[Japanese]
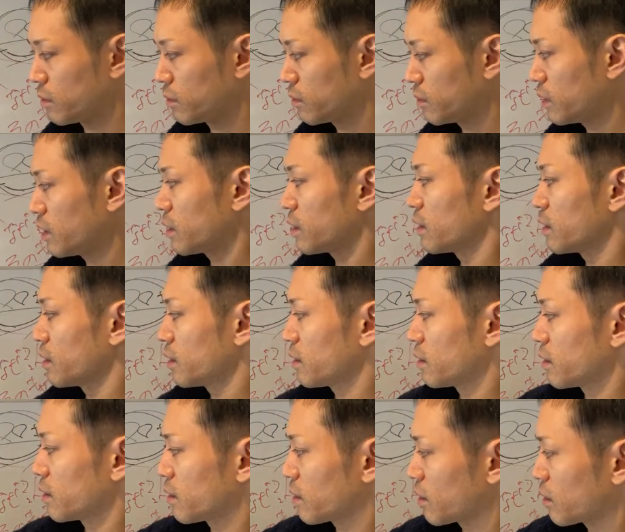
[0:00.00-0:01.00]
で
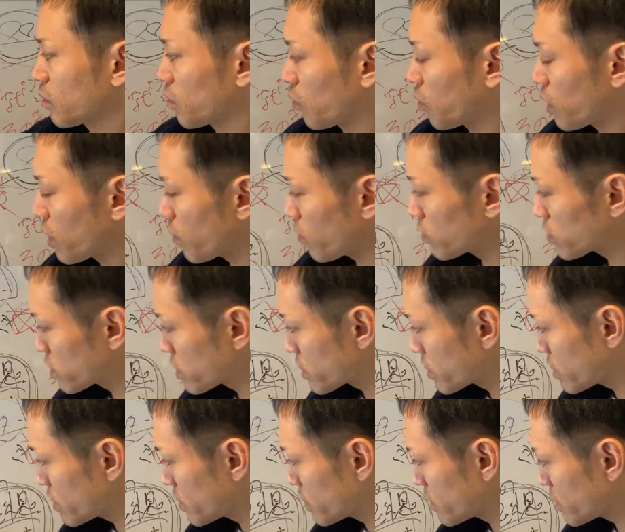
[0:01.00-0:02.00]
これを
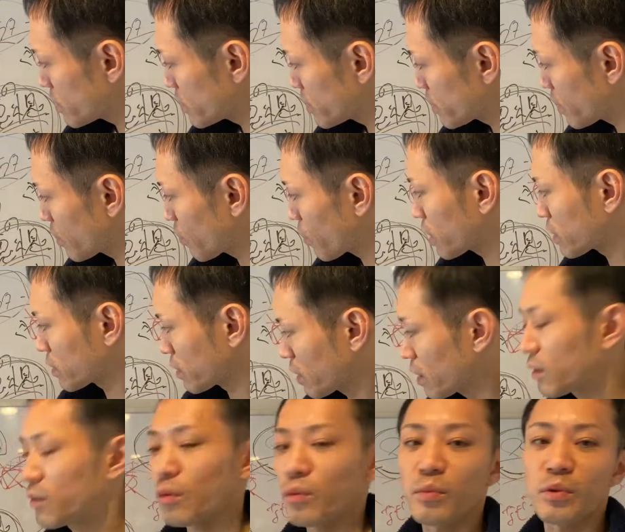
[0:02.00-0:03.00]
ししてよかった
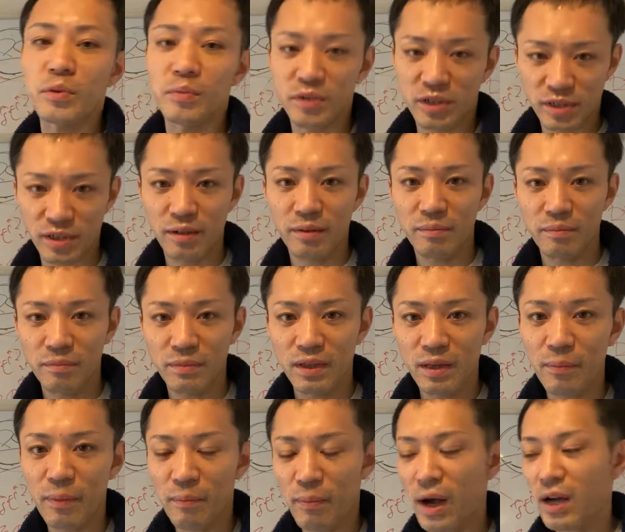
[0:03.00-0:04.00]
なと思いました
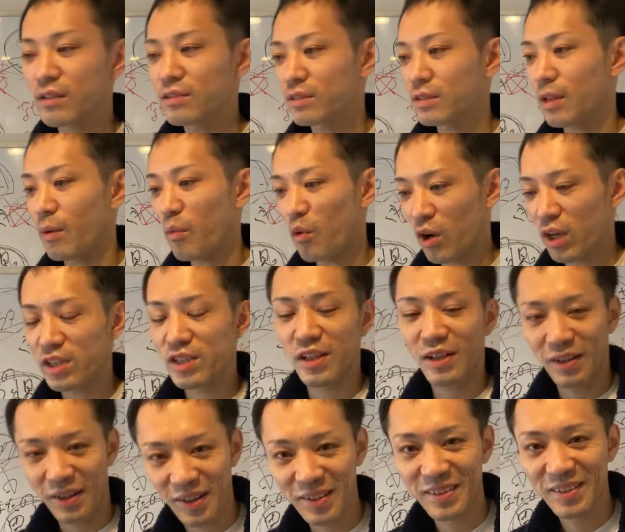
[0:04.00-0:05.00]
やっぱパクったもん勝ちだ
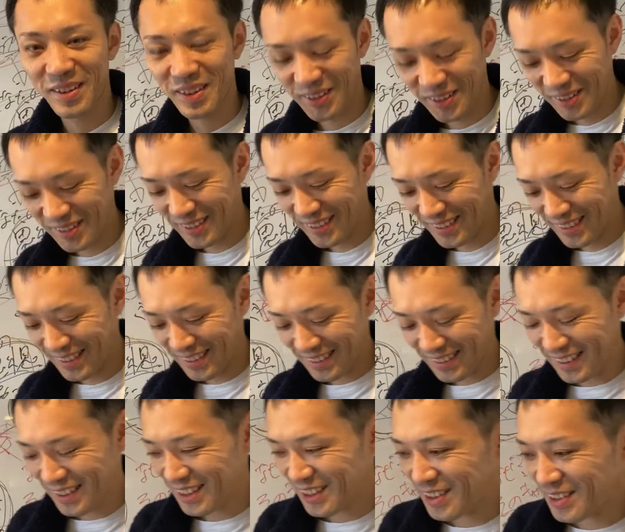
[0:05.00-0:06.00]
なっていう
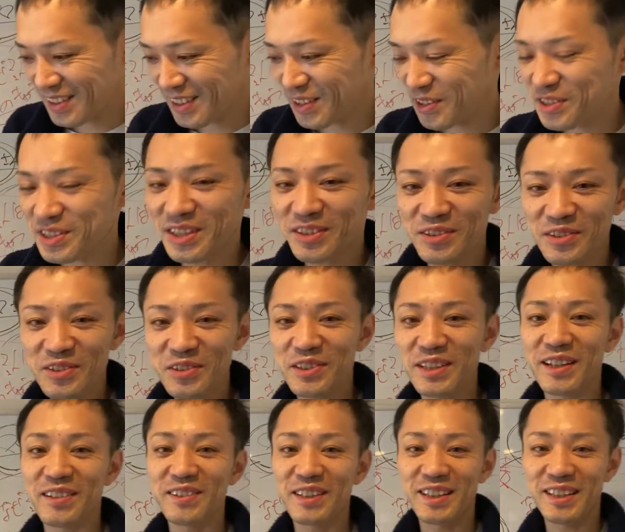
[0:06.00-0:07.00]
で与座の流儀
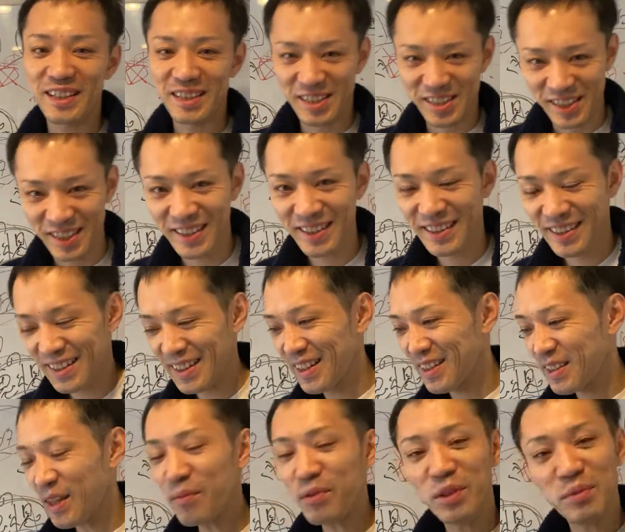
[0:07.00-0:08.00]
なくなったし
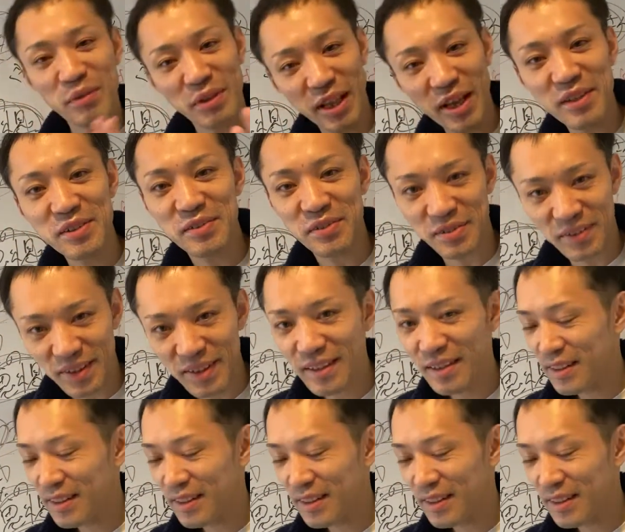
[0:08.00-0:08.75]
多分今ないですよね